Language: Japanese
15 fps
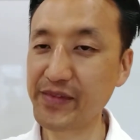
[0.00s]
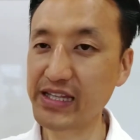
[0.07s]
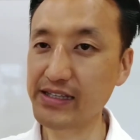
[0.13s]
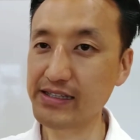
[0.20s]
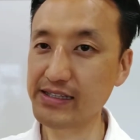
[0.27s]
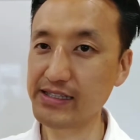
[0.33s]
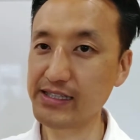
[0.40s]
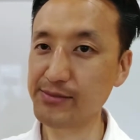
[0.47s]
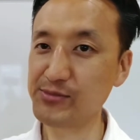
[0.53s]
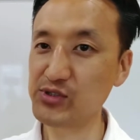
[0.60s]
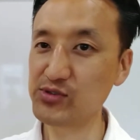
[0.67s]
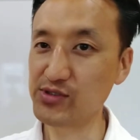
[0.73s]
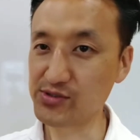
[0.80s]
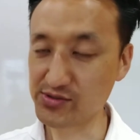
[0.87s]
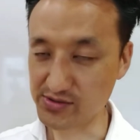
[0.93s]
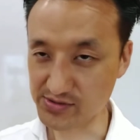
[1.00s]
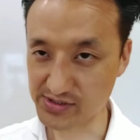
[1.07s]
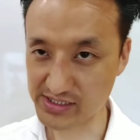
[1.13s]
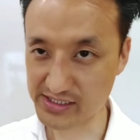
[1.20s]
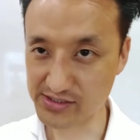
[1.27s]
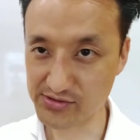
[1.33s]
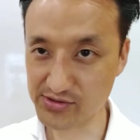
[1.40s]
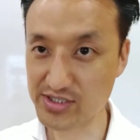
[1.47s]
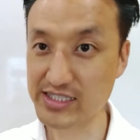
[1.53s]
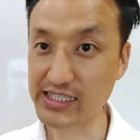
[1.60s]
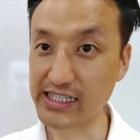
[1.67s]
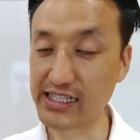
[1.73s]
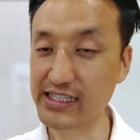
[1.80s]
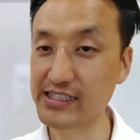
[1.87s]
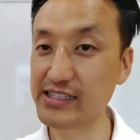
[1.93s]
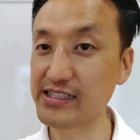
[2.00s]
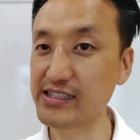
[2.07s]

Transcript: えー、物を取るとき、どうしたら